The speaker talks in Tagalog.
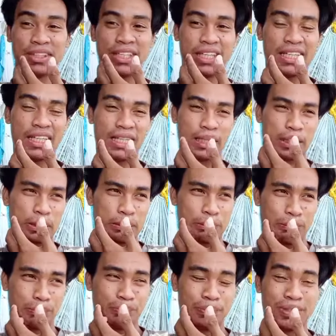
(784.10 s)
birthday
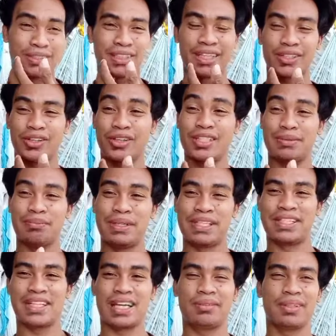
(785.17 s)
ng pinsan ko is
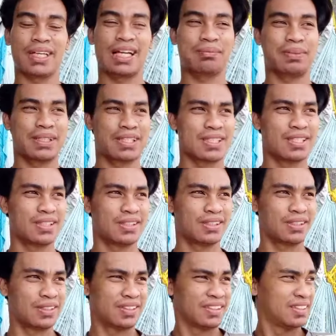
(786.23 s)
busy kami kalapalits, no?
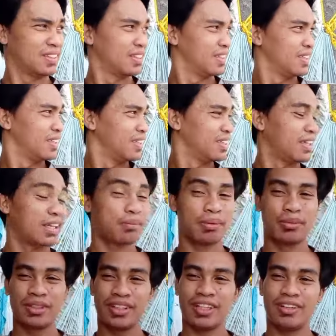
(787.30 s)
Then
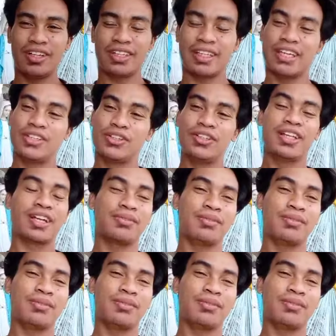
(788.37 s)
happy birthday ulit kay Jude